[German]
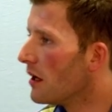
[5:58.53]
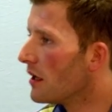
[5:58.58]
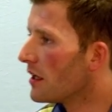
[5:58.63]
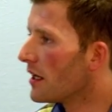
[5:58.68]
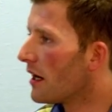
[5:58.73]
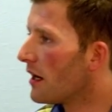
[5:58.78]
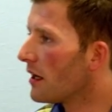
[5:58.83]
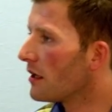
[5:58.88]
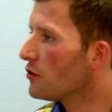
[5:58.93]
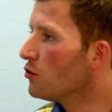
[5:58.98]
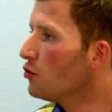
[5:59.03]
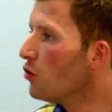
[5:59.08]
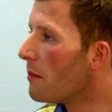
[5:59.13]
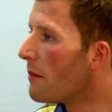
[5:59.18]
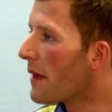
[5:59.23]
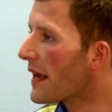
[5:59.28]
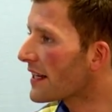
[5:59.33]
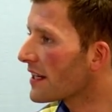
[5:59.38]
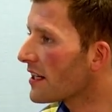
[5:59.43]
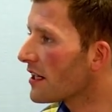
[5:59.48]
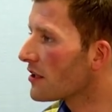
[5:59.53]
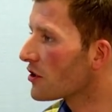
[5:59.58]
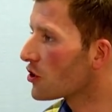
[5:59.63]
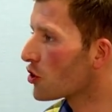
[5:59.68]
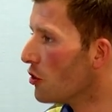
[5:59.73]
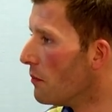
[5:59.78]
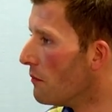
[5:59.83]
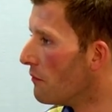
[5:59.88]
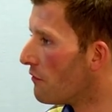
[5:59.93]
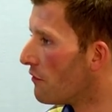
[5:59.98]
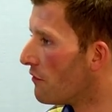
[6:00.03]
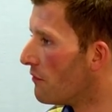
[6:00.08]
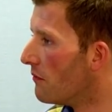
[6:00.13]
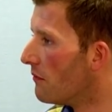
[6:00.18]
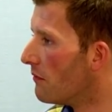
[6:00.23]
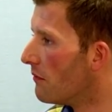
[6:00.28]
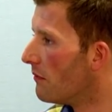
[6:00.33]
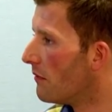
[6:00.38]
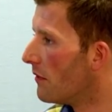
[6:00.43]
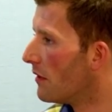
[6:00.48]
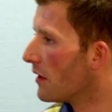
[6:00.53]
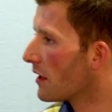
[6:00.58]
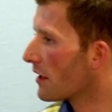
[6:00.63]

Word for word: ja, nur meckern, schimpfen,